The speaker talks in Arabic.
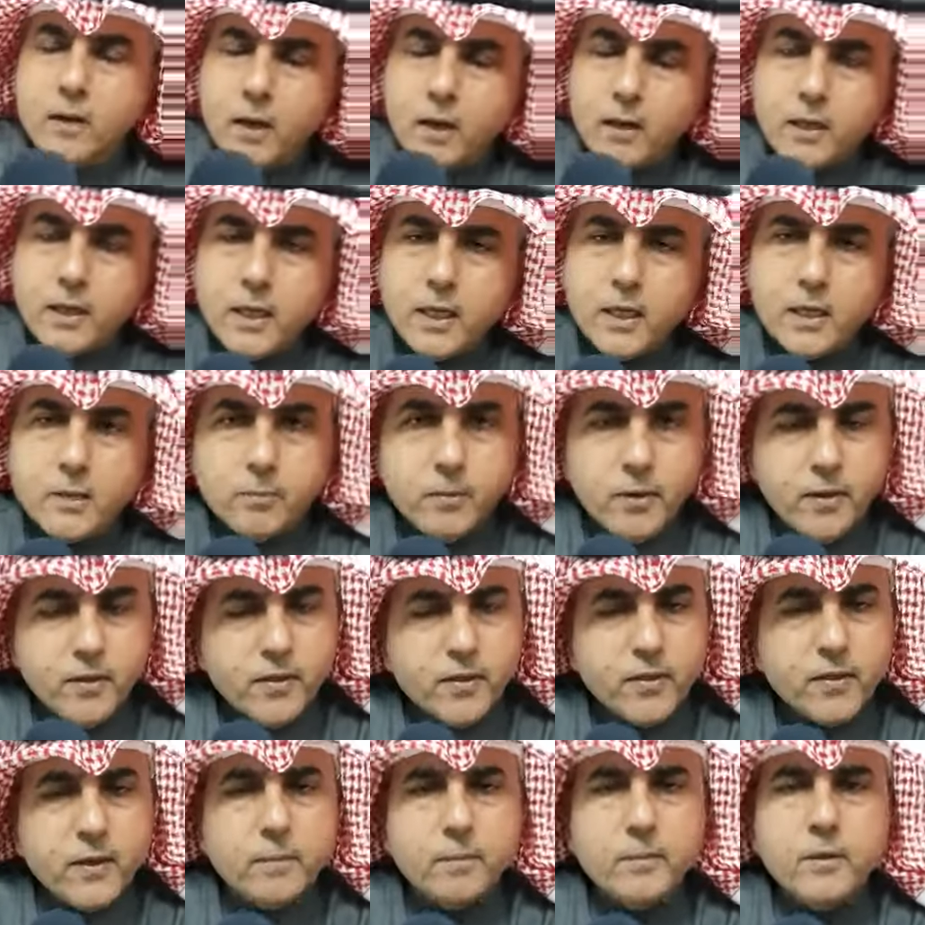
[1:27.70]
اكيد
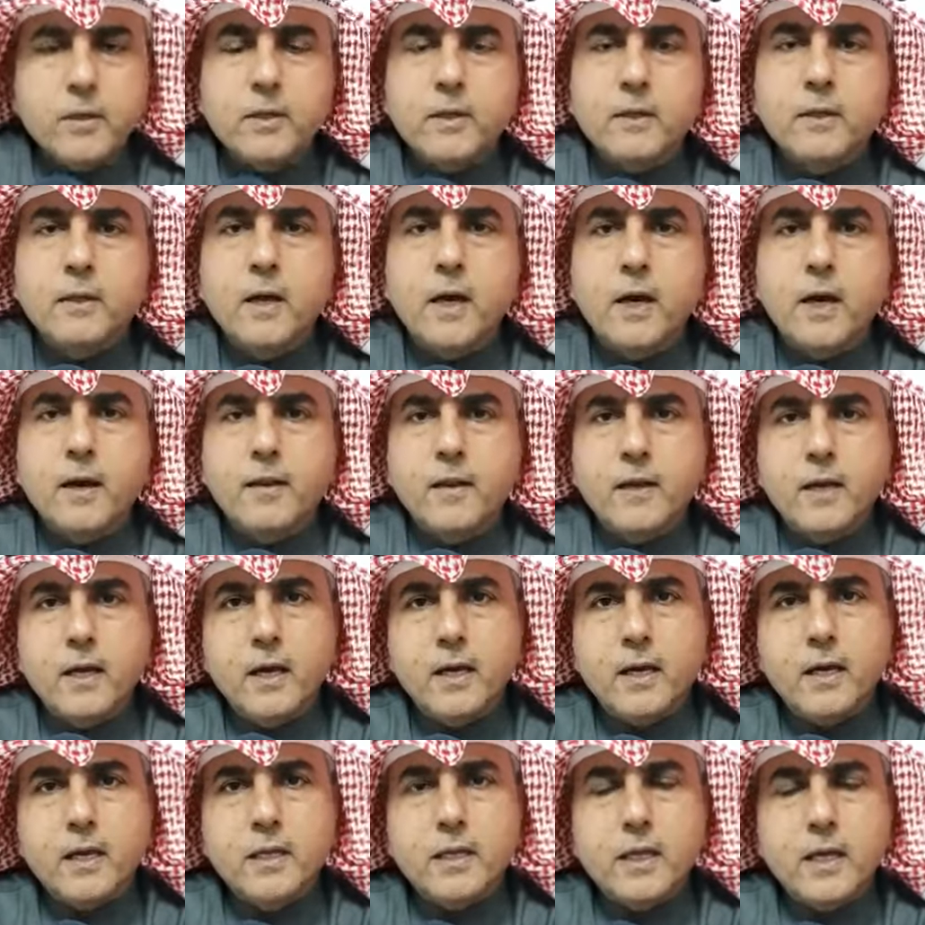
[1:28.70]
بالضبط. هذه
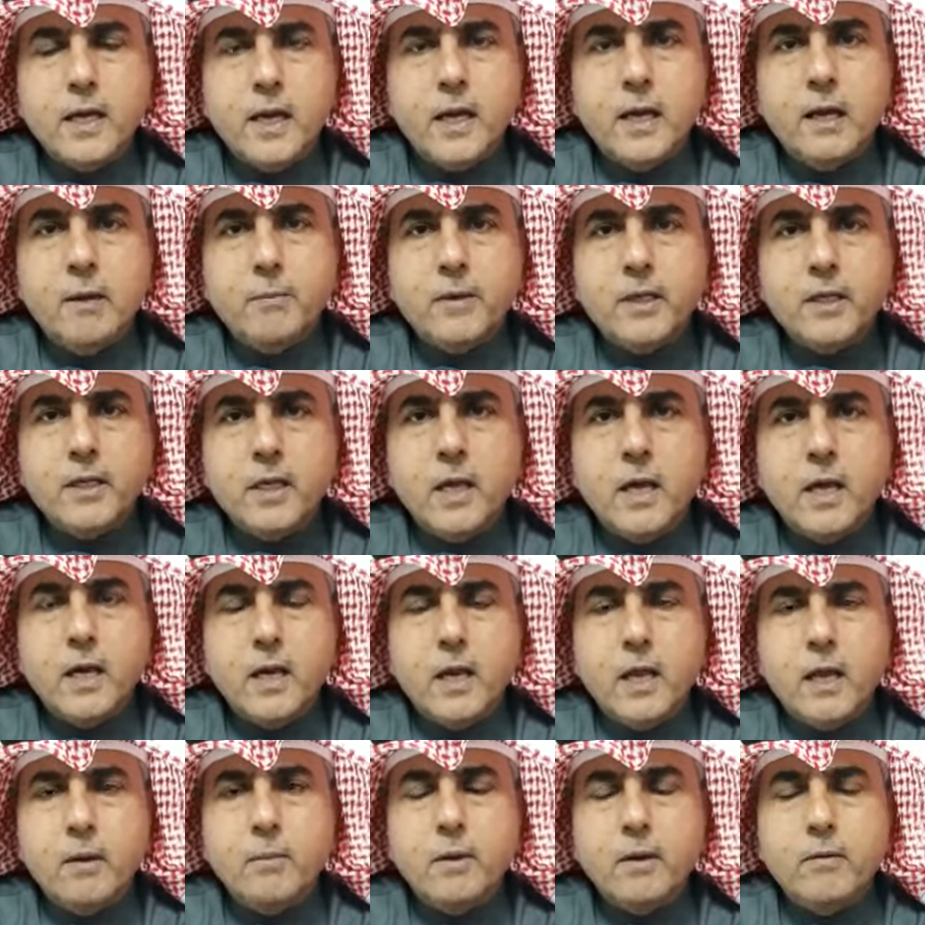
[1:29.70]
انا قلت لك عن العمل الاداري،
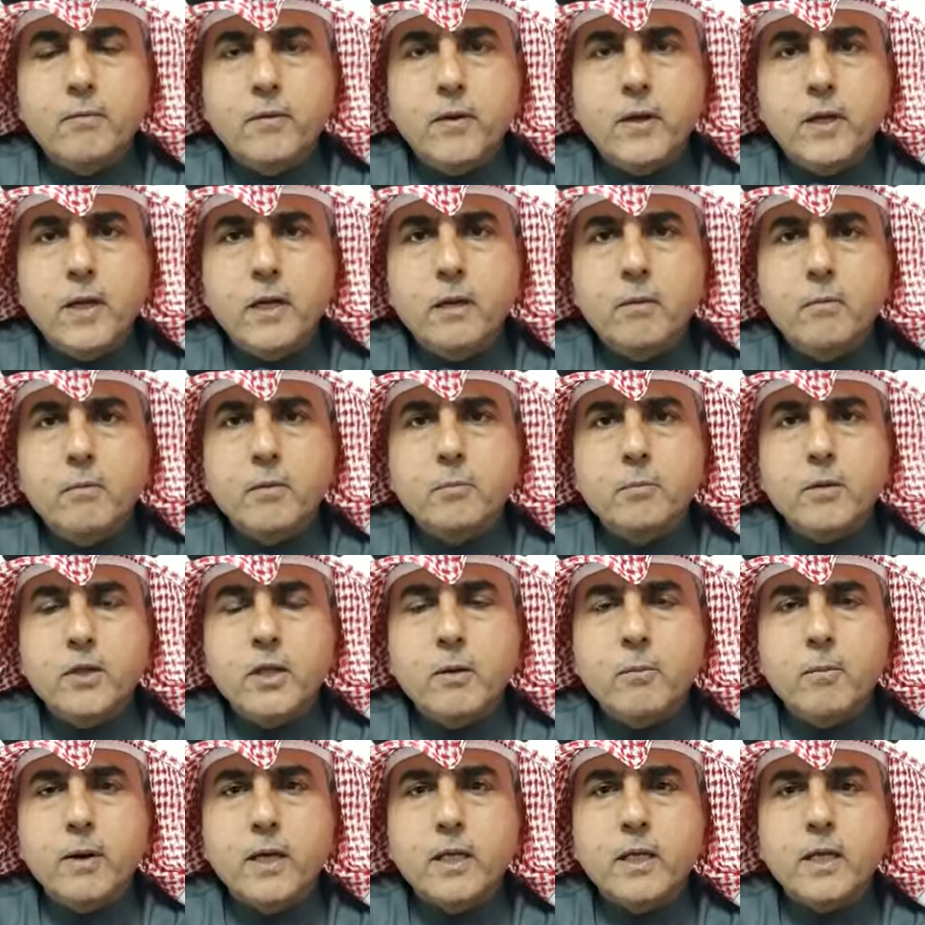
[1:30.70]
العمل الفني
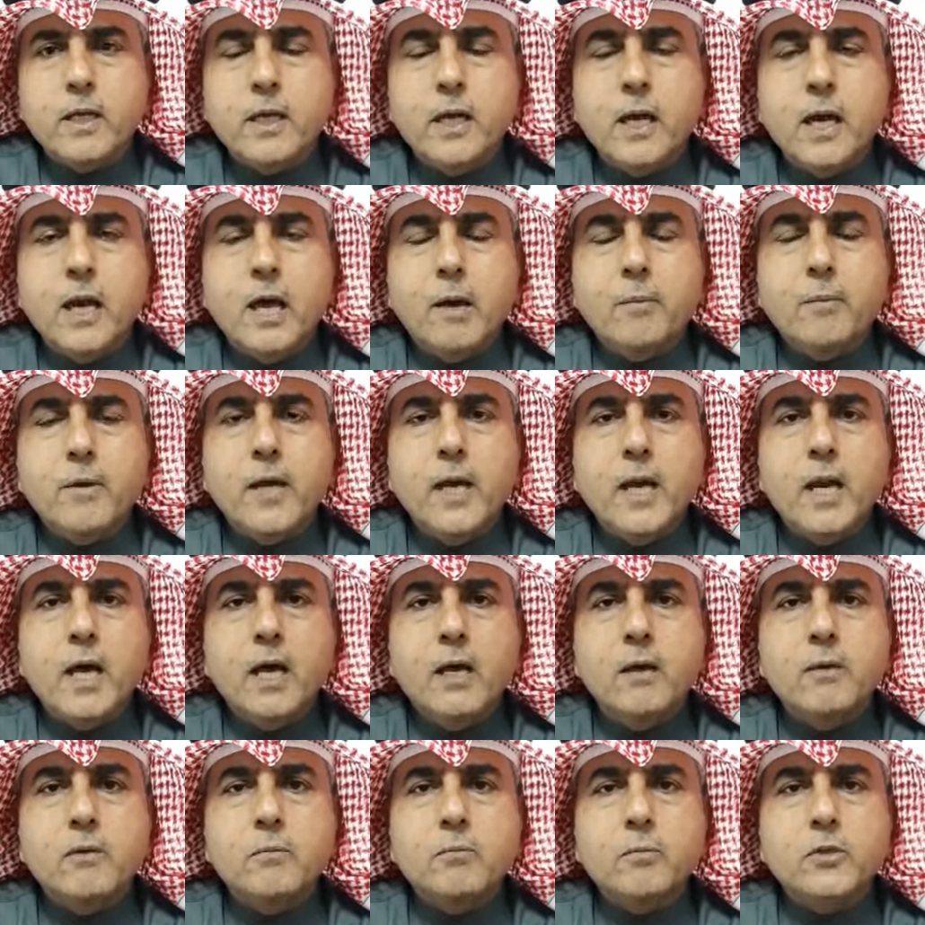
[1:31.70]
مثل ما قلت لك الالعاب
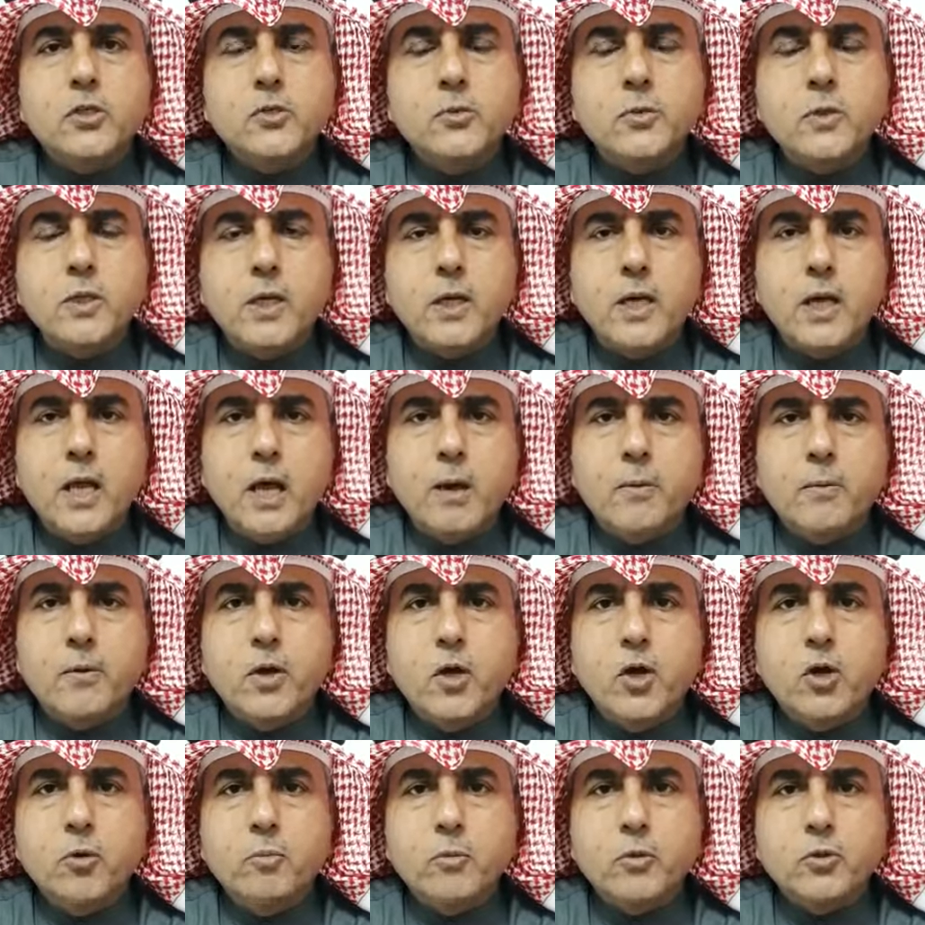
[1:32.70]
كلها المسؤولين الالعاب
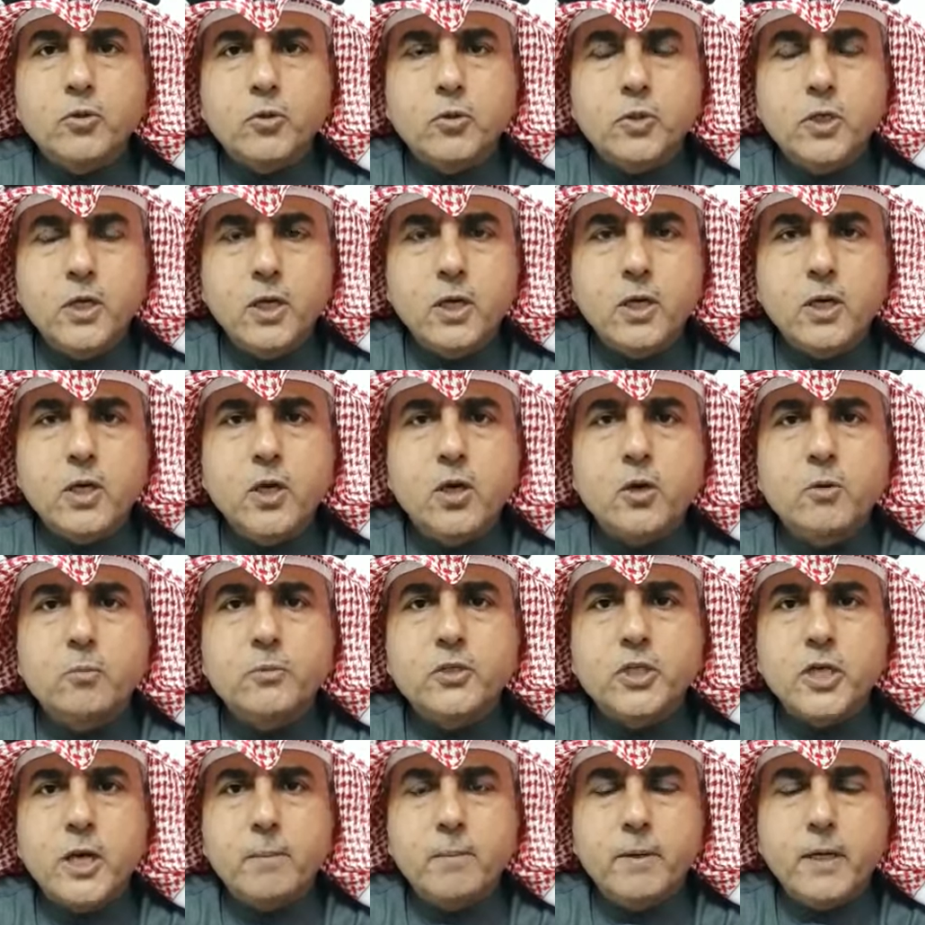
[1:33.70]
كلهم موجودين، كلهم
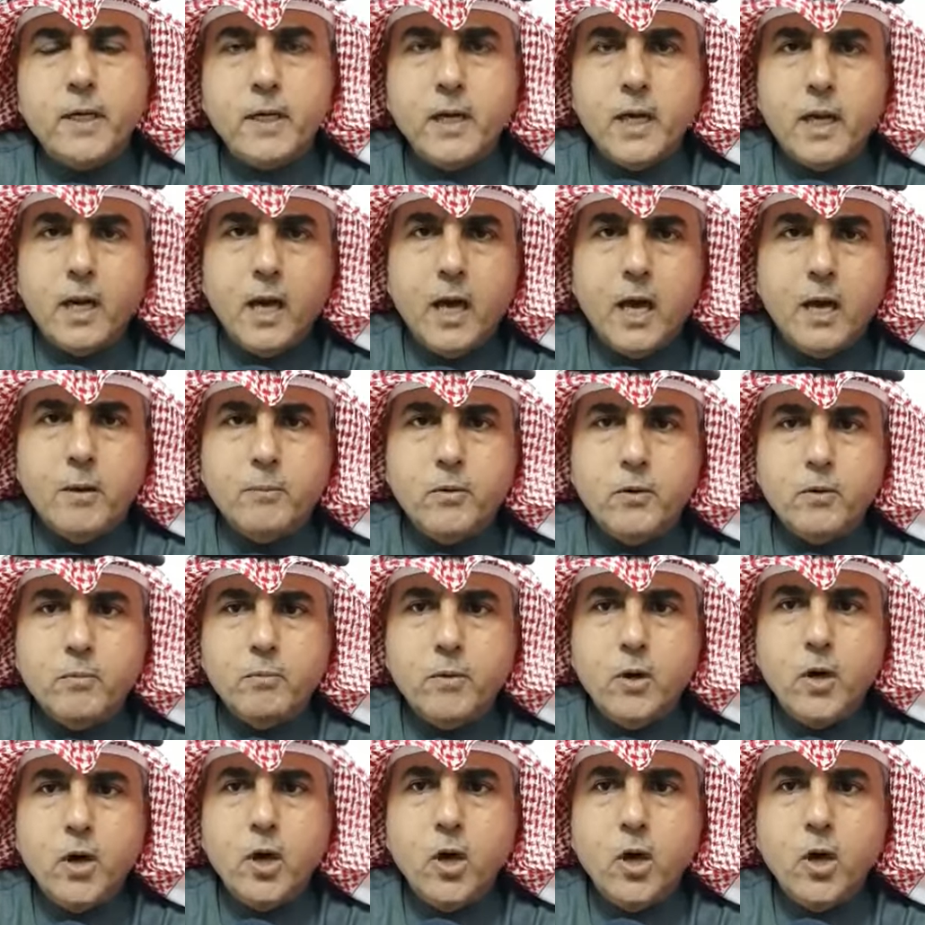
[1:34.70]
مجابلين العابهم